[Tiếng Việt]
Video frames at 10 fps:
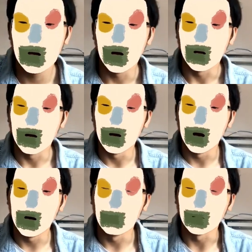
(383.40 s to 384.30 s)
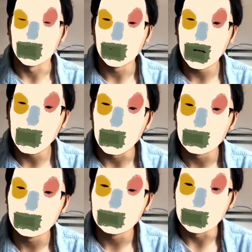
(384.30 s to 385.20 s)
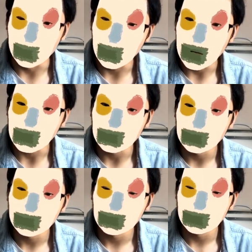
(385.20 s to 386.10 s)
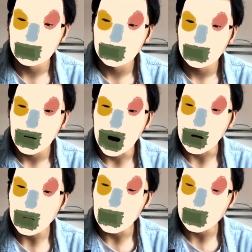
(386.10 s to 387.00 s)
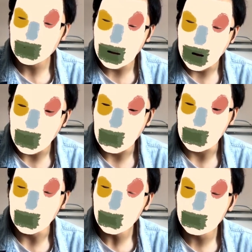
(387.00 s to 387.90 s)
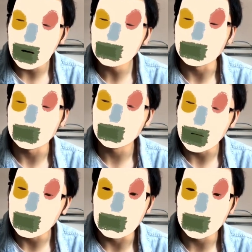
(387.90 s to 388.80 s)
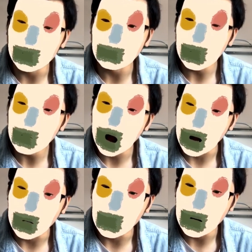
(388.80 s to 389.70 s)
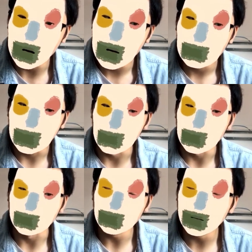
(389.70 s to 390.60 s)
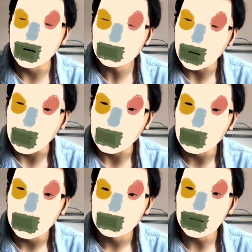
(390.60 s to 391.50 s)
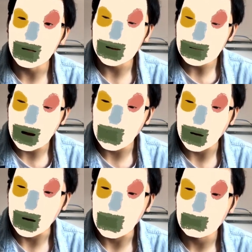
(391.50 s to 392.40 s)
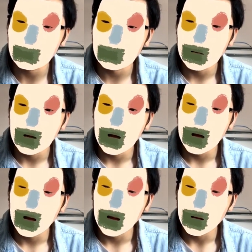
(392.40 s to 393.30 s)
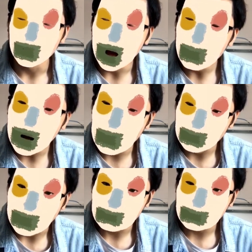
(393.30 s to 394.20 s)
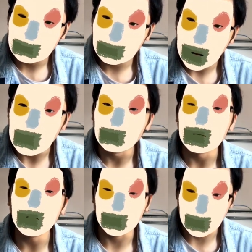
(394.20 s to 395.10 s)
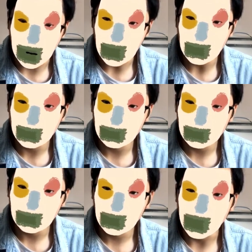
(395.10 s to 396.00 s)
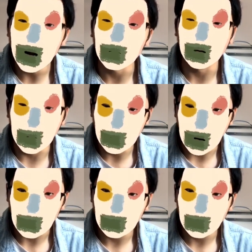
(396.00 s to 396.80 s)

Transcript: à, mình có một người quen họ có một cái câu mà đúc kết từ kinh nghiệm xương máu của họ luôn á mà mình rất là ấn tượng đó là cái câu là nếu mà không đẹp thì phải thật giỏi phải thật nỗ lực